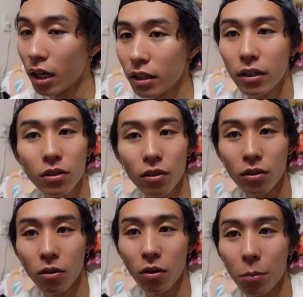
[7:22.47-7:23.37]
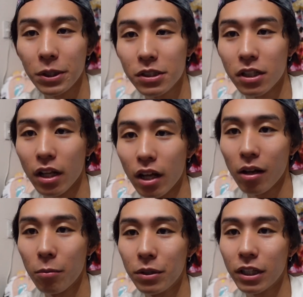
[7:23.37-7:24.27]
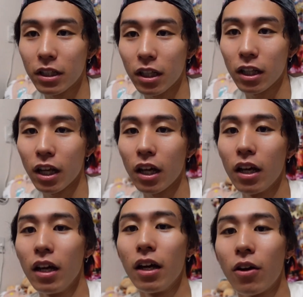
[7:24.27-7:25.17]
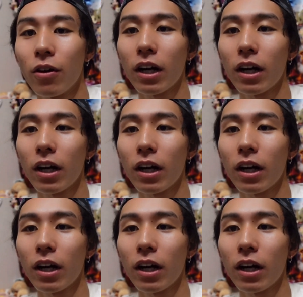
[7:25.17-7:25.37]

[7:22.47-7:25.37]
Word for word: TikTok の方をみっちりね、見てきたんで、これか